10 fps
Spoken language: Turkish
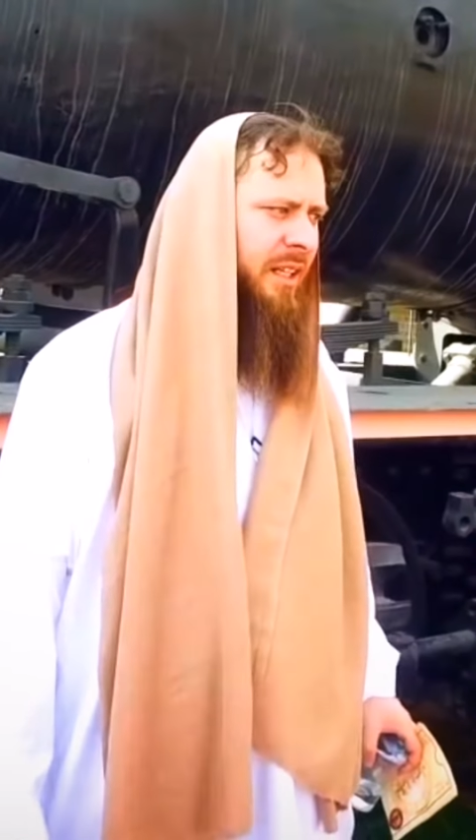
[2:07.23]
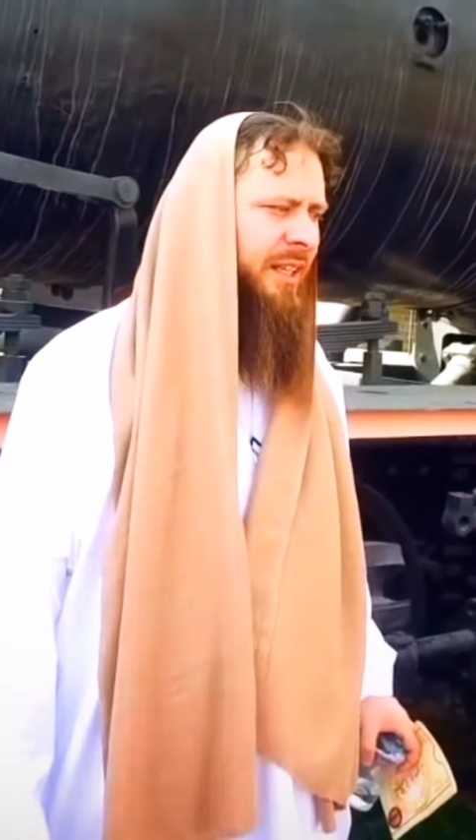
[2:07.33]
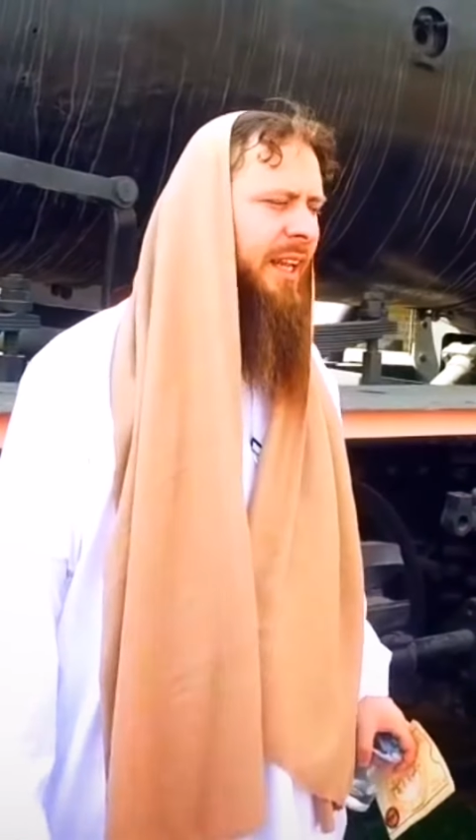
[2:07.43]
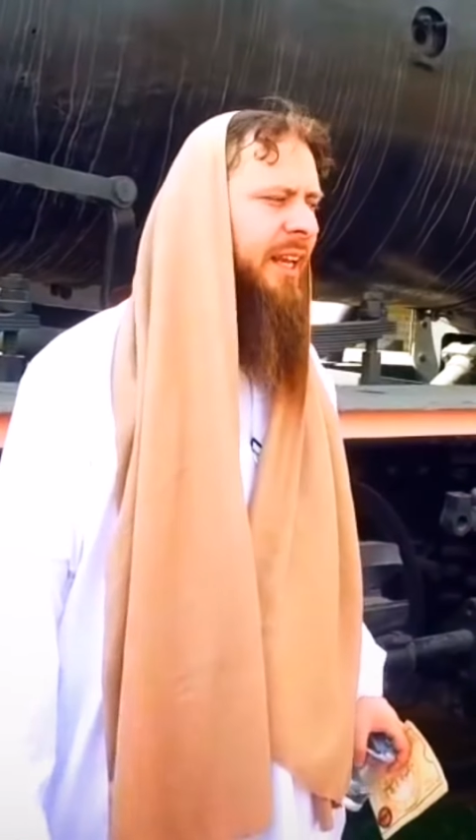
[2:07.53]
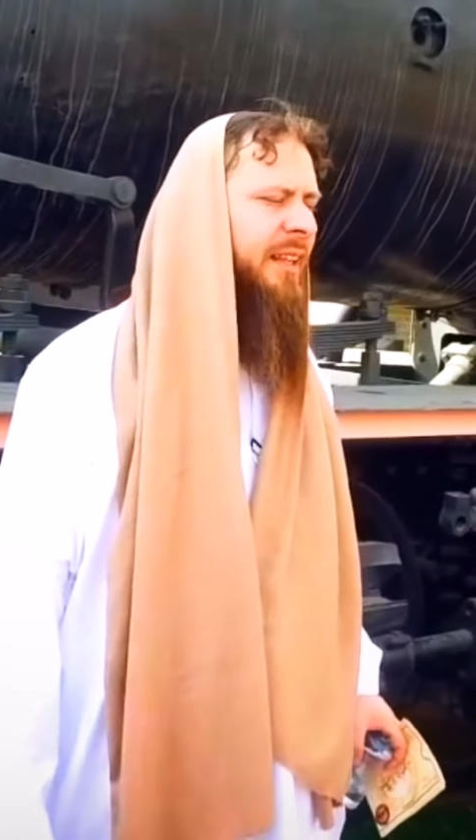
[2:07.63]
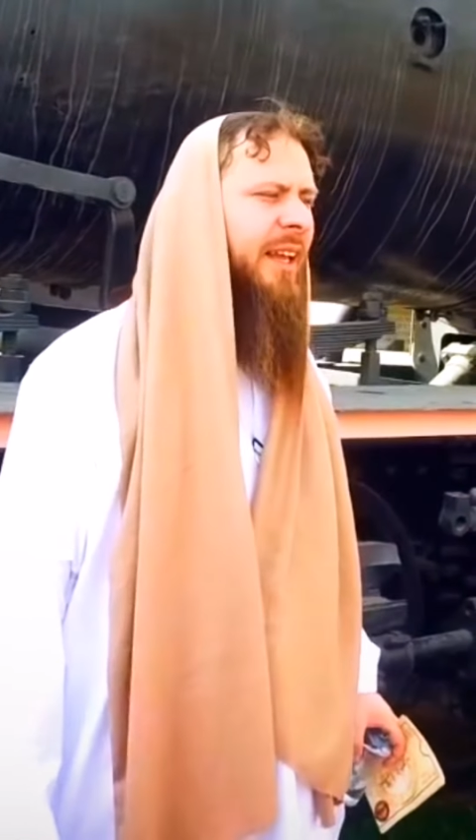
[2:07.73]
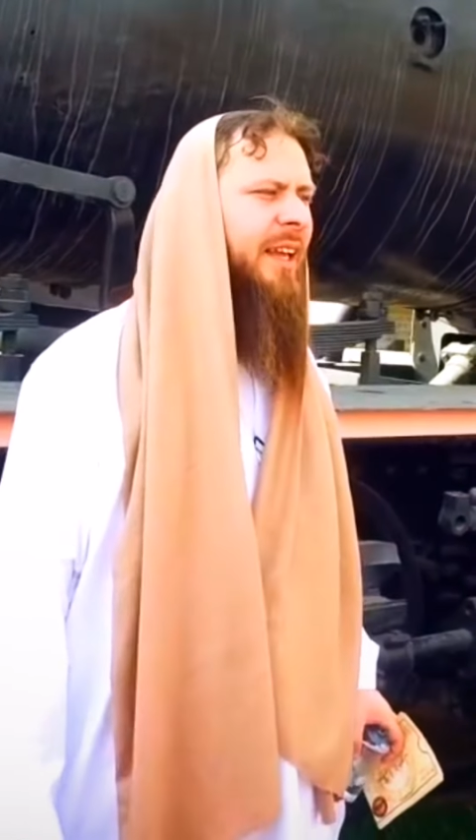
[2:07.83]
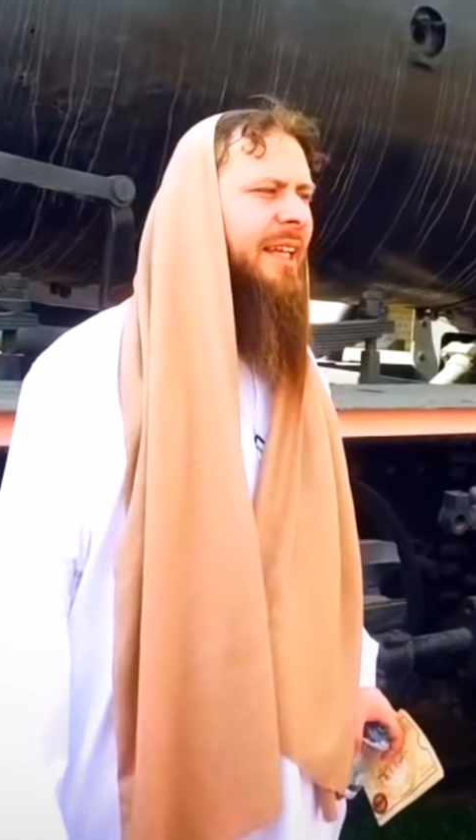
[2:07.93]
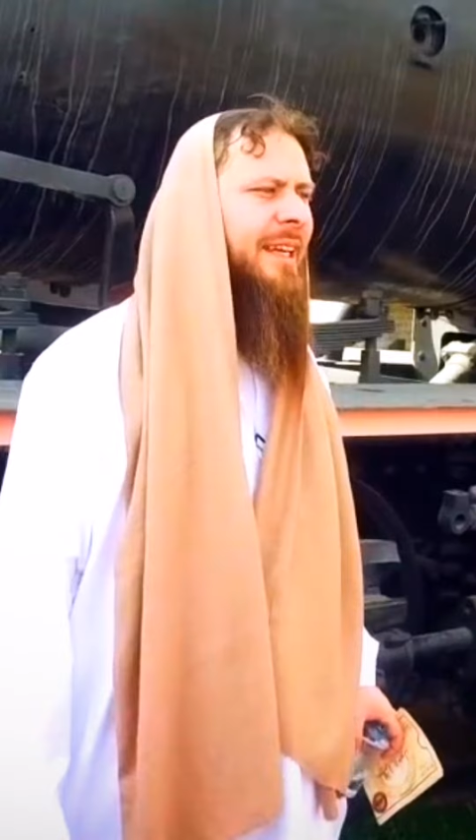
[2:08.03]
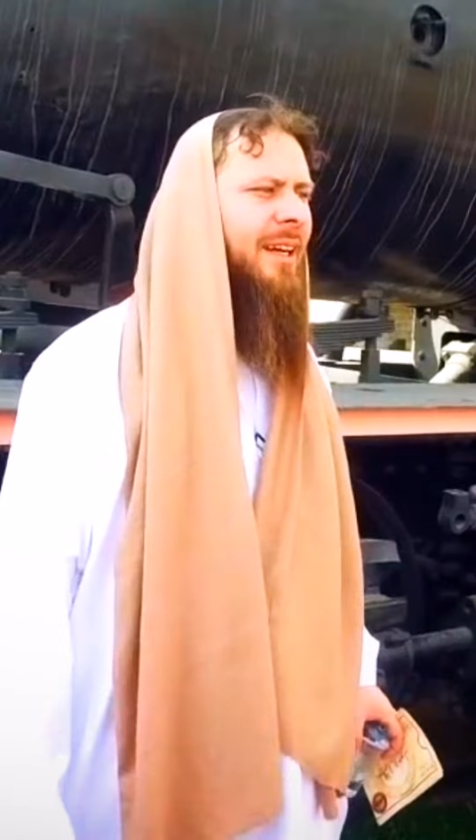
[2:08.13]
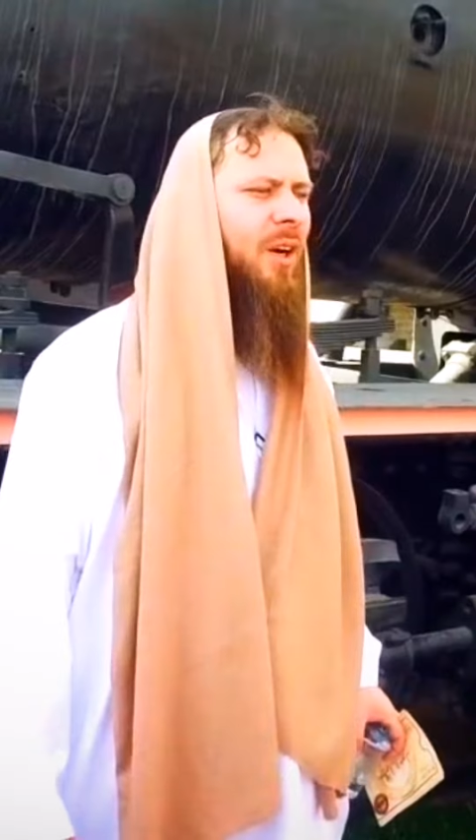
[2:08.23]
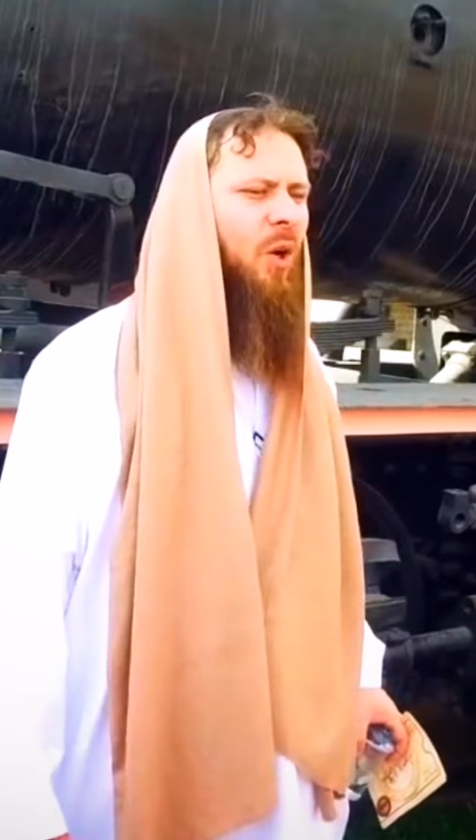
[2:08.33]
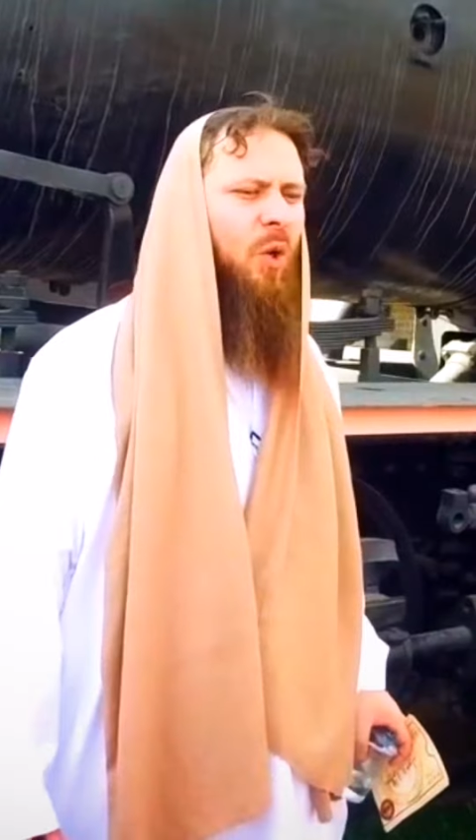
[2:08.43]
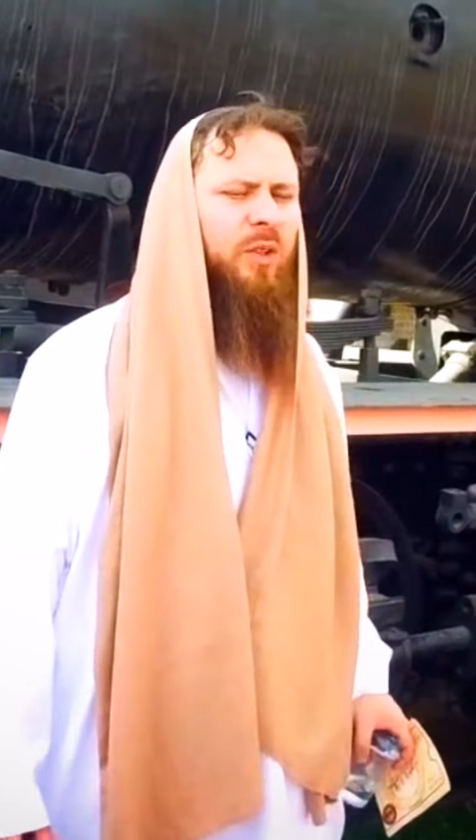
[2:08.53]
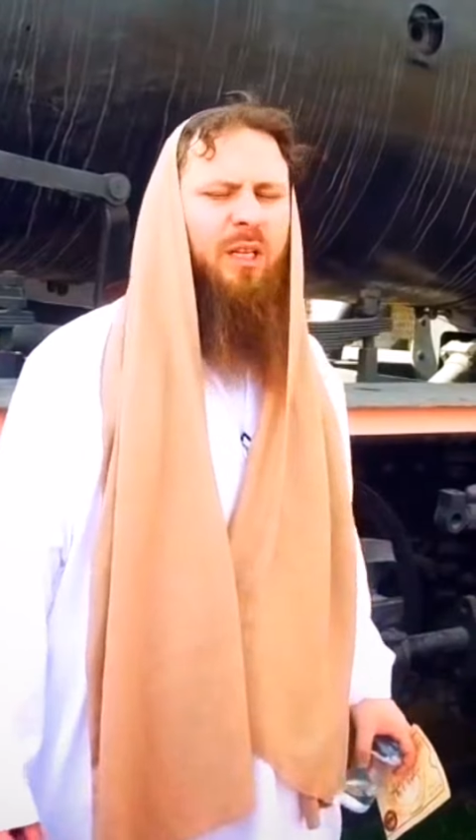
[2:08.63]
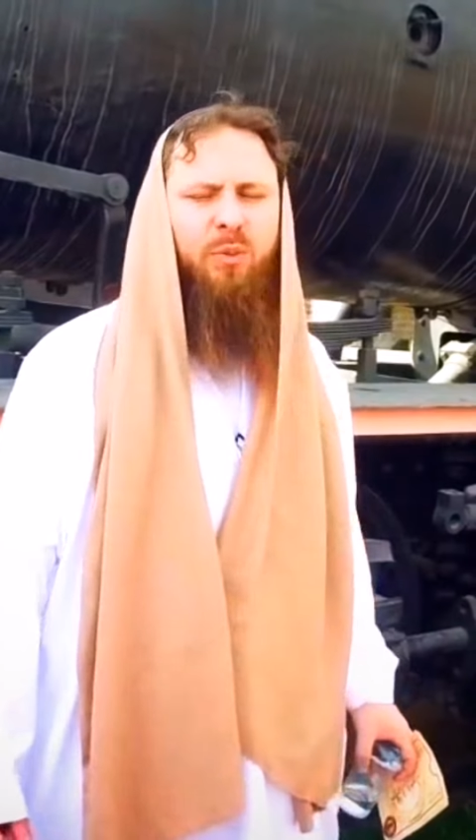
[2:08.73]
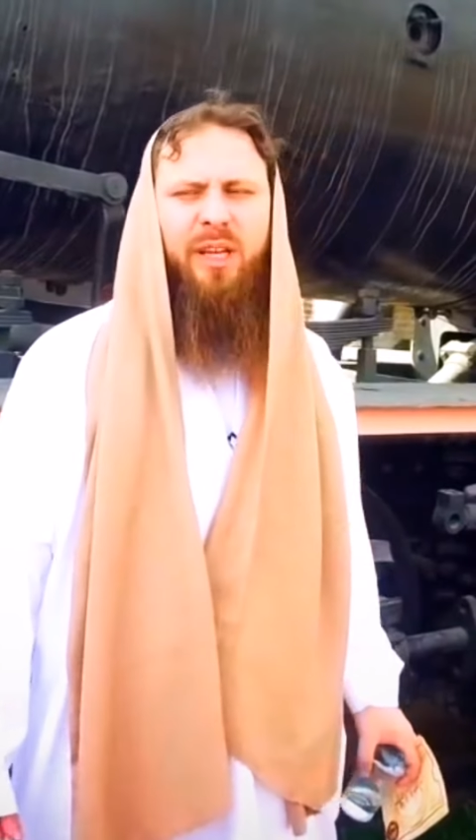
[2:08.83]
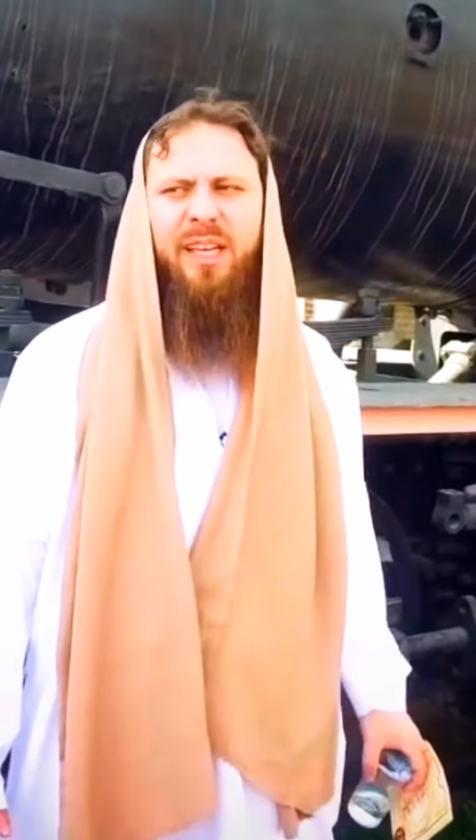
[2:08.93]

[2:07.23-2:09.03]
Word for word: Geriye de onlar buraya